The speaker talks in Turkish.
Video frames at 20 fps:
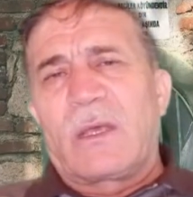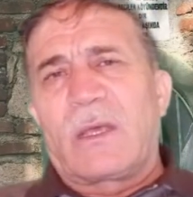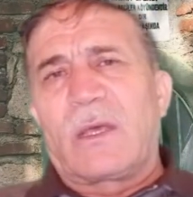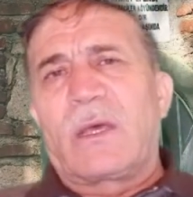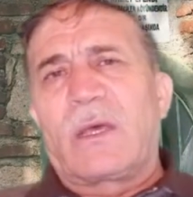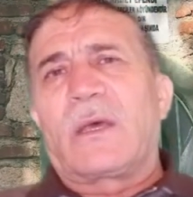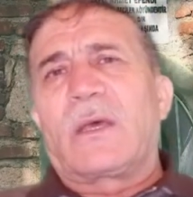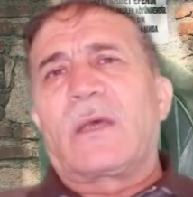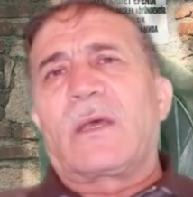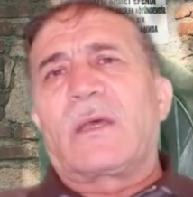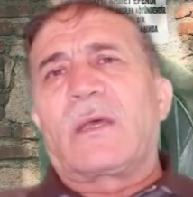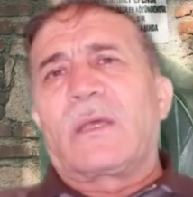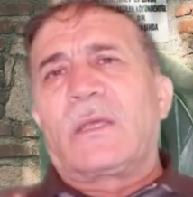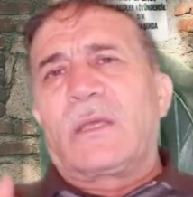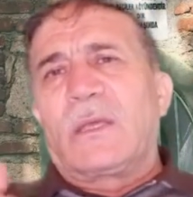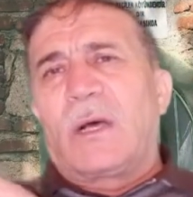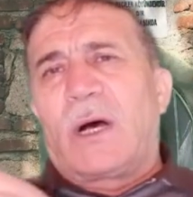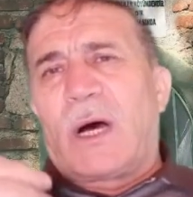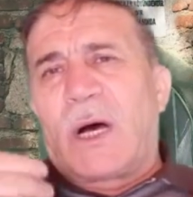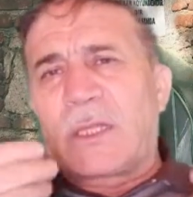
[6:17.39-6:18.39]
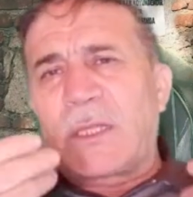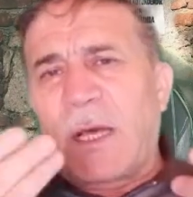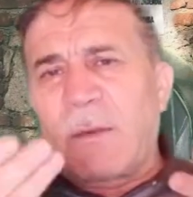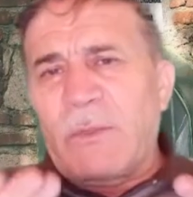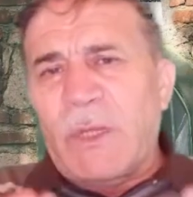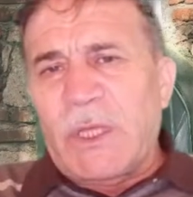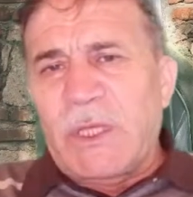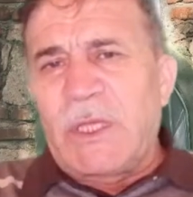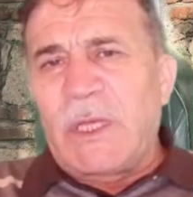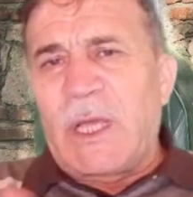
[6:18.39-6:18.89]
E,
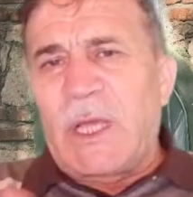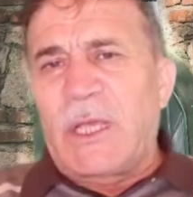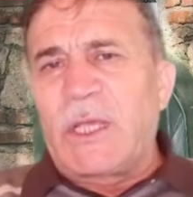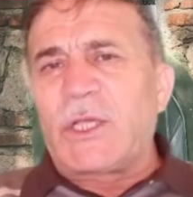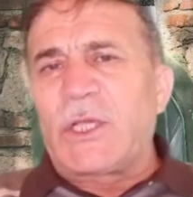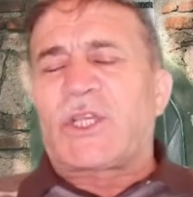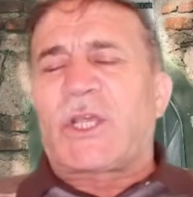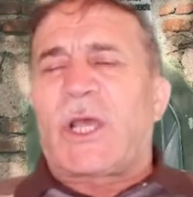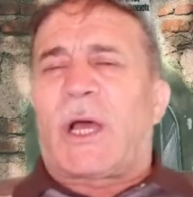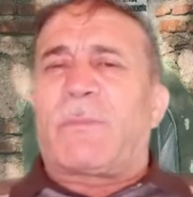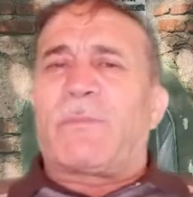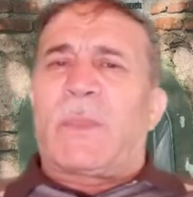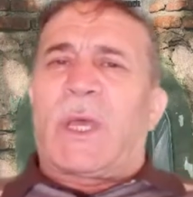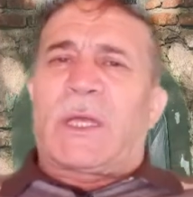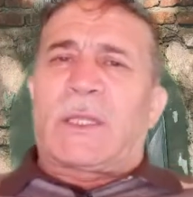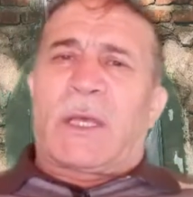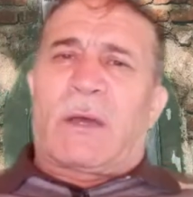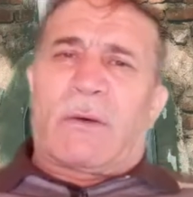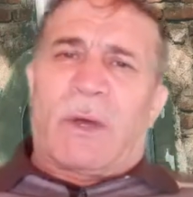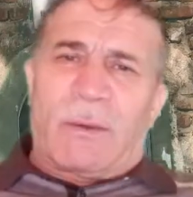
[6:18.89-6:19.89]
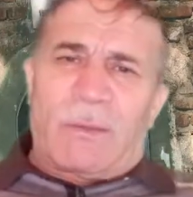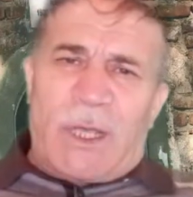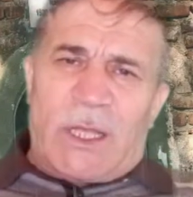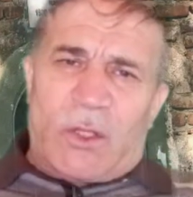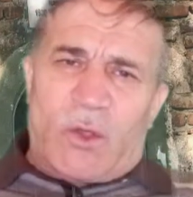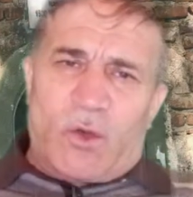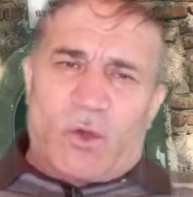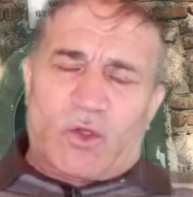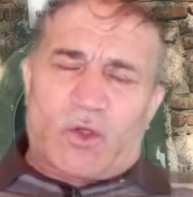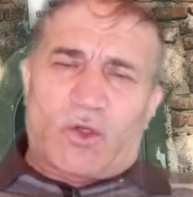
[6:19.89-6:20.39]
adamla yine iş yapmaya devam
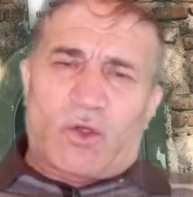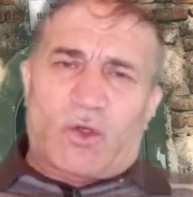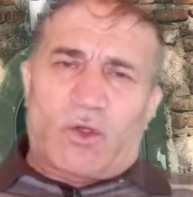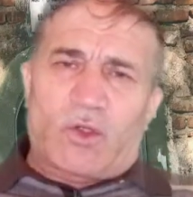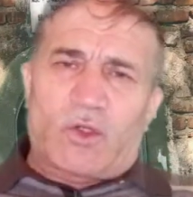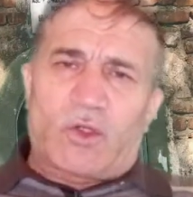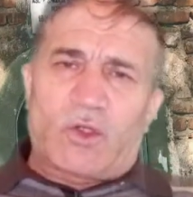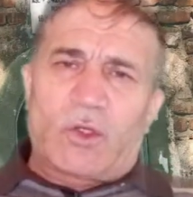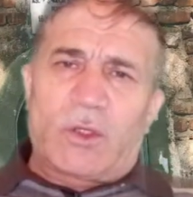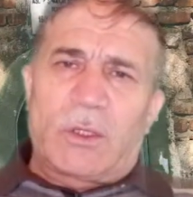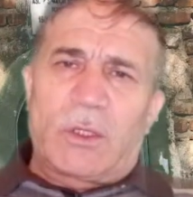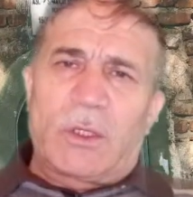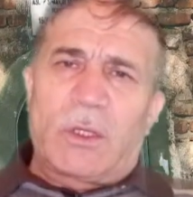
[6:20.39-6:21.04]
ediyorsunuz.